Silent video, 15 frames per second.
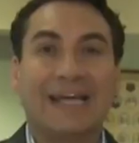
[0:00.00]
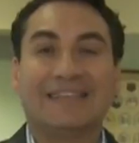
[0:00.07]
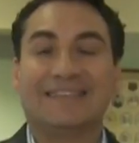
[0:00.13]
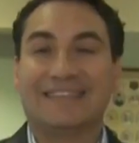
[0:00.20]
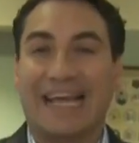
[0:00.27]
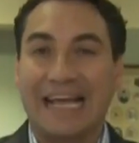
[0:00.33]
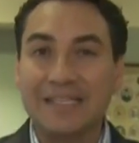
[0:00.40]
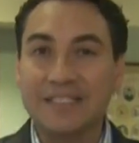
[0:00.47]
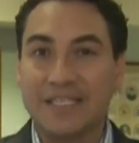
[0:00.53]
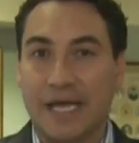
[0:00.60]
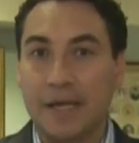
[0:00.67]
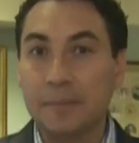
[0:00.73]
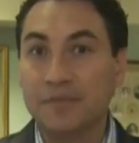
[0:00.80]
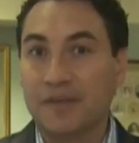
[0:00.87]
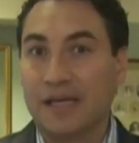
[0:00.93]
de St.
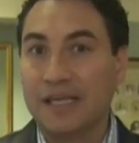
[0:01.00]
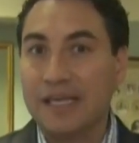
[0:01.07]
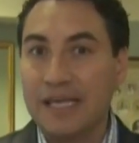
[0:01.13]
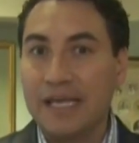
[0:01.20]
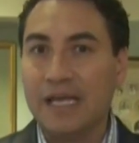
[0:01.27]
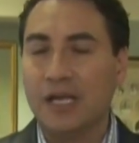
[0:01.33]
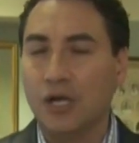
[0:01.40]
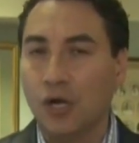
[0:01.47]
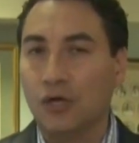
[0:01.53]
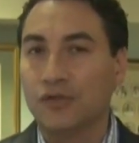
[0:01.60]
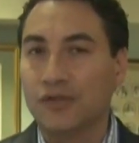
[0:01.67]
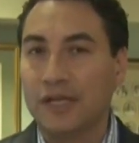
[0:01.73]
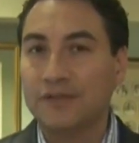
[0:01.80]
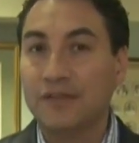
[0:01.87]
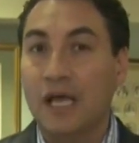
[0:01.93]
James, aquí en
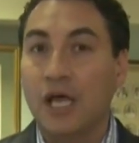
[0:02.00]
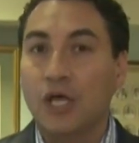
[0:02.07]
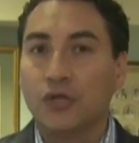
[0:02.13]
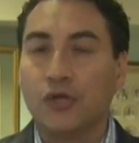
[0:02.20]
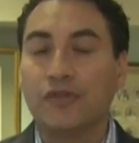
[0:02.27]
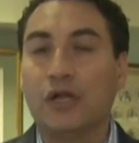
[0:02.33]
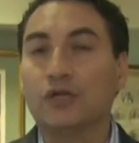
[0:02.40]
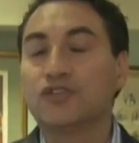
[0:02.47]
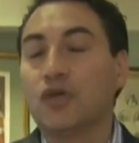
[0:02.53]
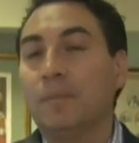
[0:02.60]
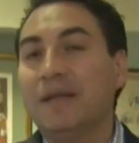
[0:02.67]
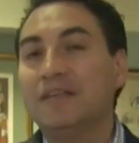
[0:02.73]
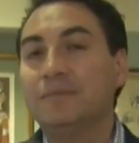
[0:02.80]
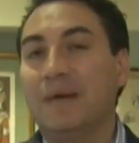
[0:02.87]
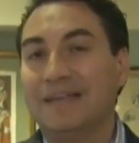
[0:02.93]
Londres, donde
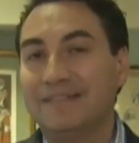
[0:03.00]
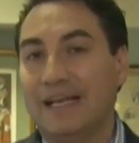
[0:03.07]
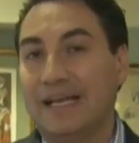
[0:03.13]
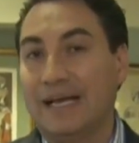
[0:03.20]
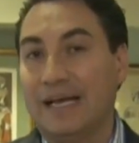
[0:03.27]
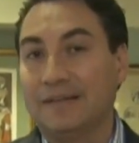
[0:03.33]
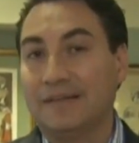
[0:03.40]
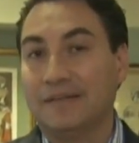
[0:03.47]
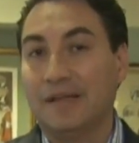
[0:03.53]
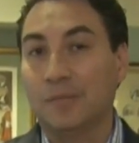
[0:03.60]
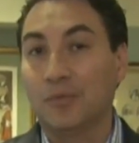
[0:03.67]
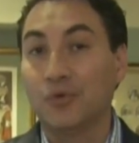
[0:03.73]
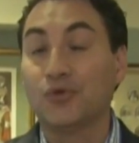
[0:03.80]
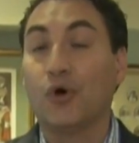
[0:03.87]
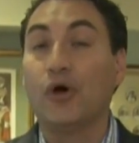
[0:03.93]
los hombres más elegantes
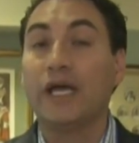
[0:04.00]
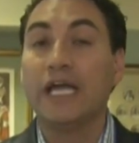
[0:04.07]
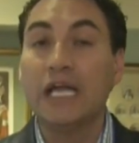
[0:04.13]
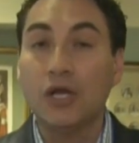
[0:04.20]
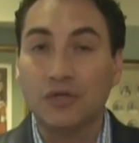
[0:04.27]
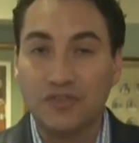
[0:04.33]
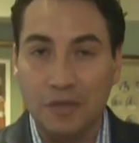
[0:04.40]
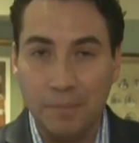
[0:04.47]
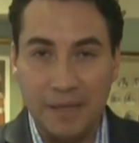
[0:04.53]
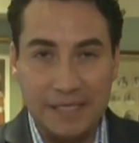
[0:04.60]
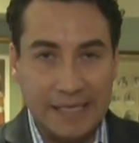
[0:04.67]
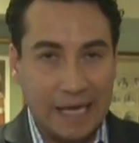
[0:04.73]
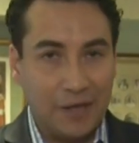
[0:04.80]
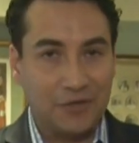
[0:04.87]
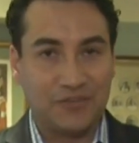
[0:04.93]
del mundo y los
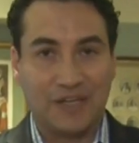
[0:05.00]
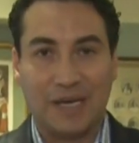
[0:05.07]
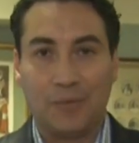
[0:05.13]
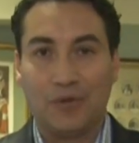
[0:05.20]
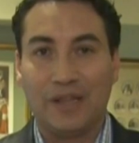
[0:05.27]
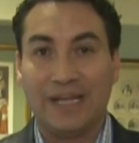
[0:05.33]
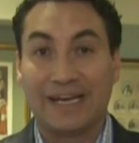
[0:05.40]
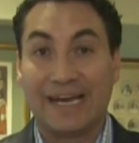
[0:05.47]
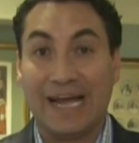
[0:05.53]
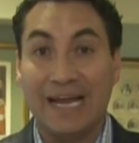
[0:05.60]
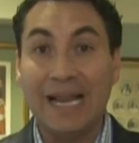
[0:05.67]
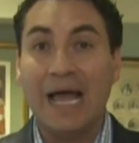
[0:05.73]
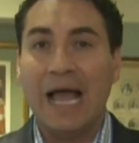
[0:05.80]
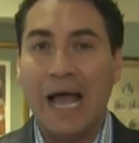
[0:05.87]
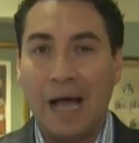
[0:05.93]
invitados a la boda
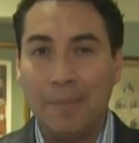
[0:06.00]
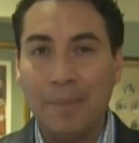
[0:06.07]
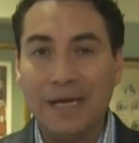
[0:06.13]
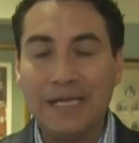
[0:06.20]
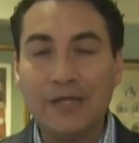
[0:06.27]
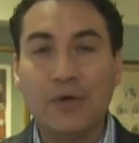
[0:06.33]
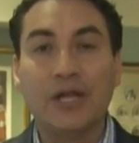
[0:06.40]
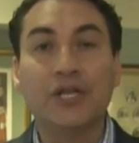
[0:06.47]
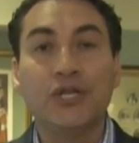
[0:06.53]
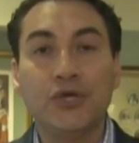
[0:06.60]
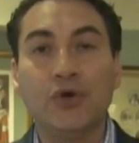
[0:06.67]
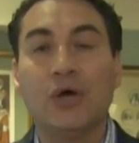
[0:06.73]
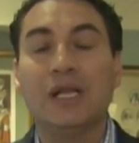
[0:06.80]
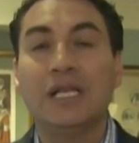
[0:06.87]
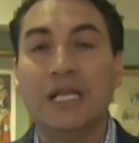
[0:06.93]
real han venido a
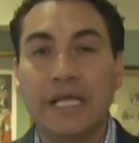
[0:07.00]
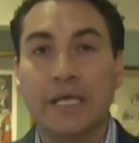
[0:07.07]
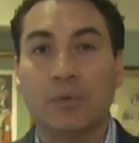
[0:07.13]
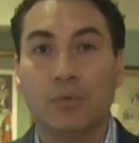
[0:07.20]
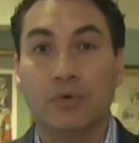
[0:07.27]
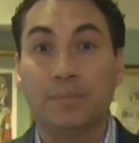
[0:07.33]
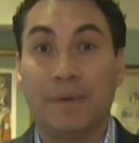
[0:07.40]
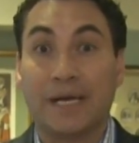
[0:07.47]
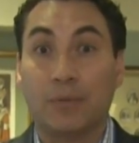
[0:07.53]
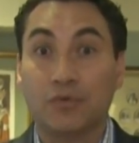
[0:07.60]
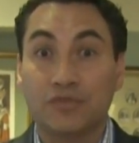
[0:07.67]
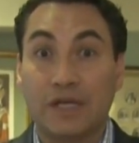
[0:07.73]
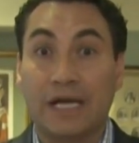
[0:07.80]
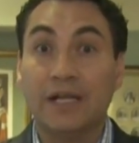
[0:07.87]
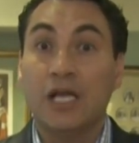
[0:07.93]
New Lingwood para
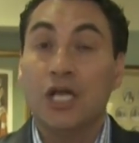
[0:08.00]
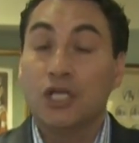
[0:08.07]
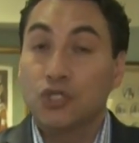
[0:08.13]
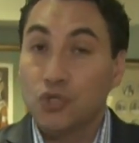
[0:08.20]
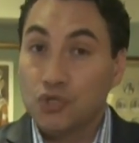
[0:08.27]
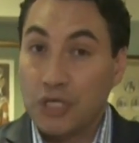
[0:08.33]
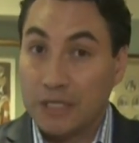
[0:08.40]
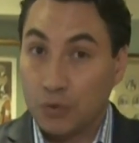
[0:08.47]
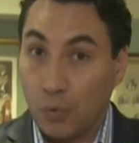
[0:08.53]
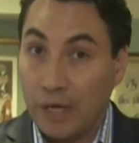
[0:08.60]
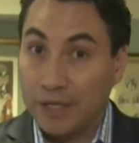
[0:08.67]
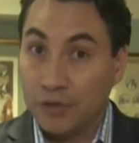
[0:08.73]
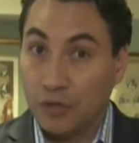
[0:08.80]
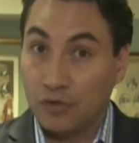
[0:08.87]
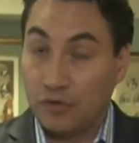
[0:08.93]
buscar sus
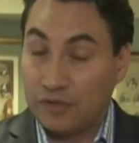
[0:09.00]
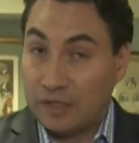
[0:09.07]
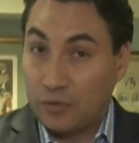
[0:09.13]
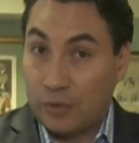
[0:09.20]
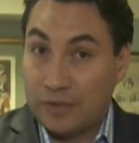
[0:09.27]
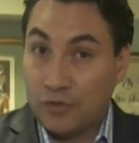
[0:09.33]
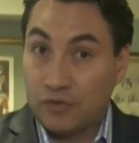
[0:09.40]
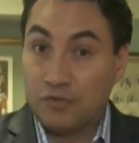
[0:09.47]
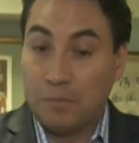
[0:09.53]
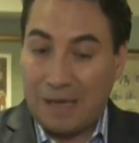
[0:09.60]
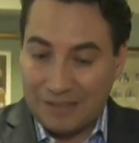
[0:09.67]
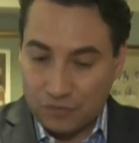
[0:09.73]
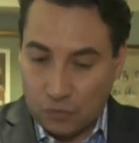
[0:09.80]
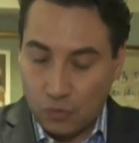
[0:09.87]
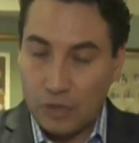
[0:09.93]
atuendos, los atuendos
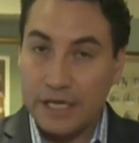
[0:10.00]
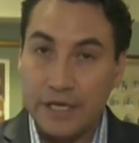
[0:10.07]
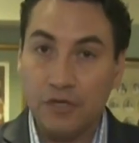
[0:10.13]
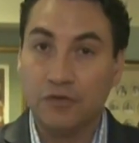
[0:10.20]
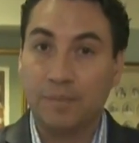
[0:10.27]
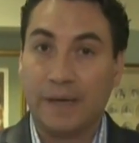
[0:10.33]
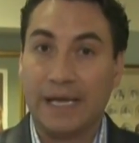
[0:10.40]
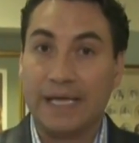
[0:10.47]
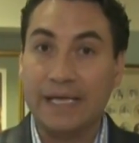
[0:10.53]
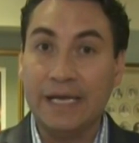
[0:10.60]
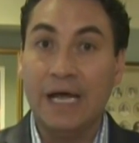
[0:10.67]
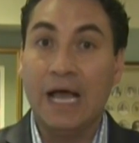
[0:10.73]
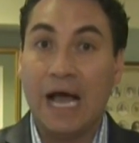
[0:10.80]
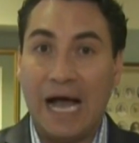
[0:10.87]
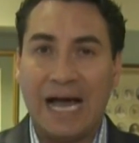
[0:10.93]
masculinos para
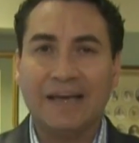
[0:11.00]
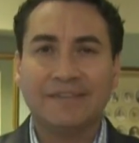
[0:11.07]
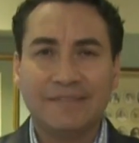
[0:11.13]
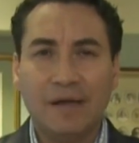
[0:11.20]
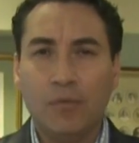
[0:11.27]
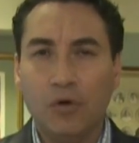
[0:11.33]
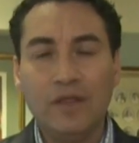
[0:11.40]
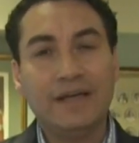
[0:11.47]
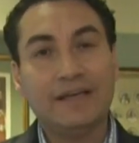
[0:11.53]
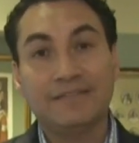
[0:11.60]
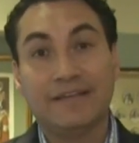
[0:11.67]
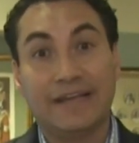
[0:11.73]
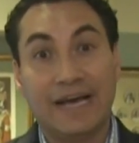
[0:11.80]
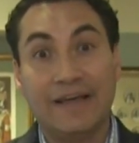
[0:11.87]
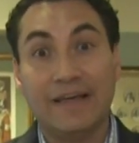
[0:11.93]
ir a esta boda
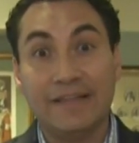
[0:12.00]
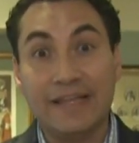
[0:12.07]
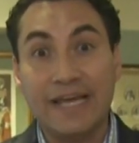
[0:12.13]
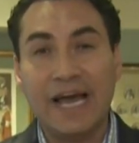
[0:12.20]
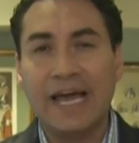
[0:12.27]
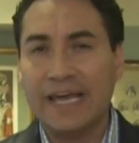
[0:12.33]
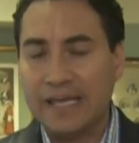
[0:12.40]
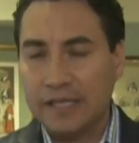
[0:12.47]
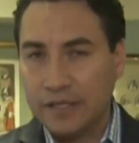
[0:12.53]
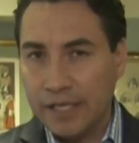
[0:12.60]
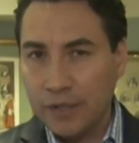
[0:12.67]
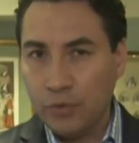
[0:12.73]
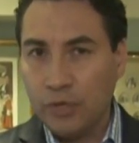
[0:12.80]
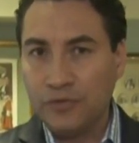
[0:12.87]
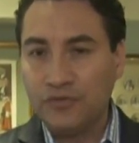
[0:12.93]
que será de día y que
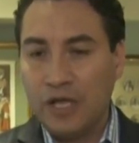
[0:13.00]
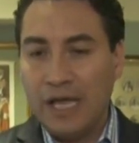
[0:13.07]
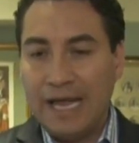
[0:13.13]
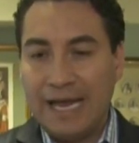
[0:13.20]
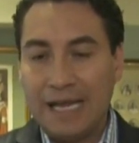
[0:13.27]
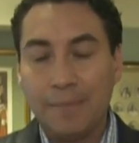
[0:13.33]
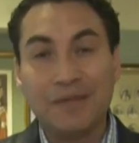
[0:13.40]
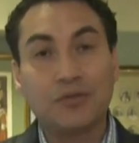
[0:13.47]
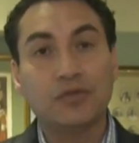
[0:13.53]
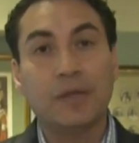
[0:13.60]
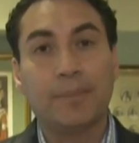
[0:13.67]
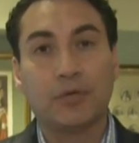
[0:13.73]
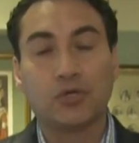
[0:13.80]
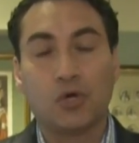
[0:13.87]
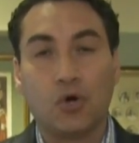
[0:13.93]
tiene unos
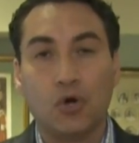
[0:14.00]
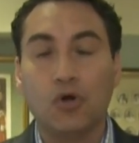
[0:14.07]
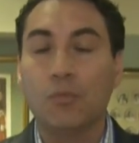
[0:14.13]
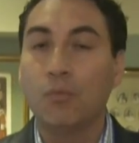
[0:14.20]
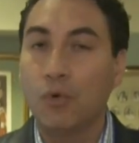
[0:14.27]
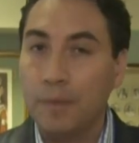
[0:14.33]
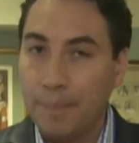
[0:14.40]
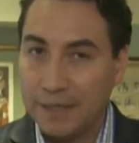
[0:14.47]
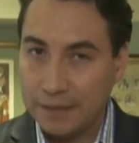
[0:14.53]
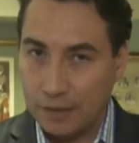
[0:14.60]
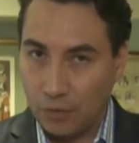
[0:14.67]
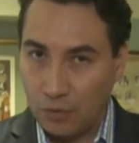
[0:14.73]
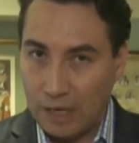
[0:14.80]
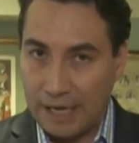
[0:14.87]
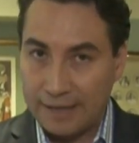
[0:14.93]
elementos de protocolo muy
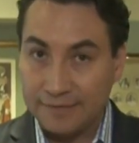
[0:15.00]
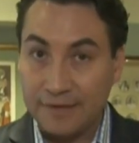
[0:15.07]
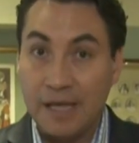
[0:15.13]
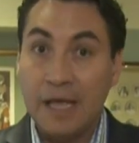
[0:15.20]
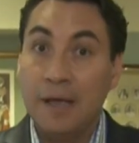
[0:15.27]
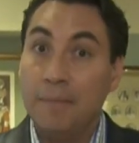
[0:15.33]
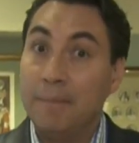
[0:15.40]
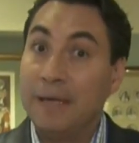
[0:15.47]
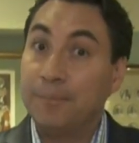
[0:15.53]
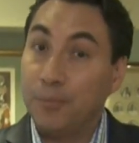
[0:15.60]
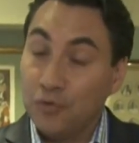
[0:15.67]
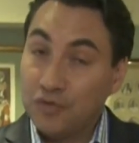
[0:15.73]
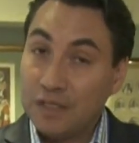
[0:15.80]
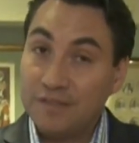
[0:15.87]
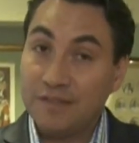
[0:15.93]
particulares. Me
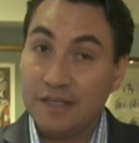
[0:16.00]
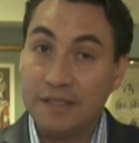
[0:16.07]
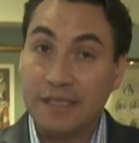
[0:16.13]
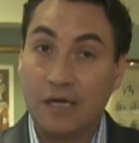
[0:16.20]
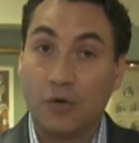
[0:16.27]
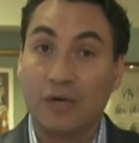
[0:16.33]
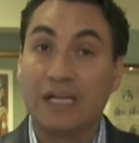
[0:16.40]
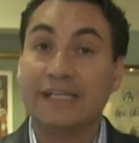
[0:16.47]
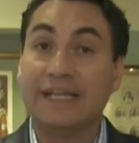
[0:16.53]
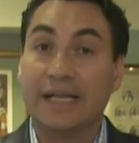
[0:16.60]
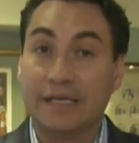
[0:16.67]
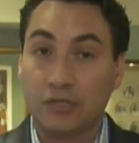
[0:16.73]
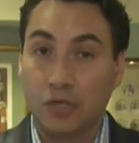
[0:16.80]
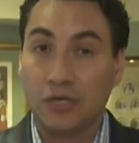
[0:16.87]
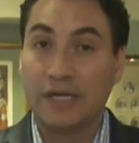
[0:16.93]
puse cita con el
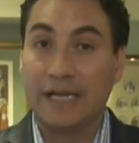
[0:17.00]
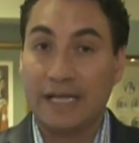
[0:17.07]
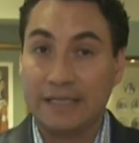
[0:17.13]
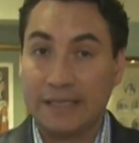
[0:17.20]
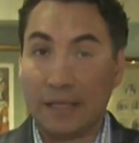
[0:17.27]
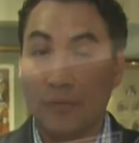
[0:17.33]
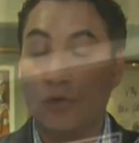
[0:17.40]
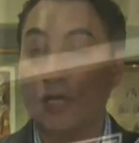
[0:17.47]
director creativo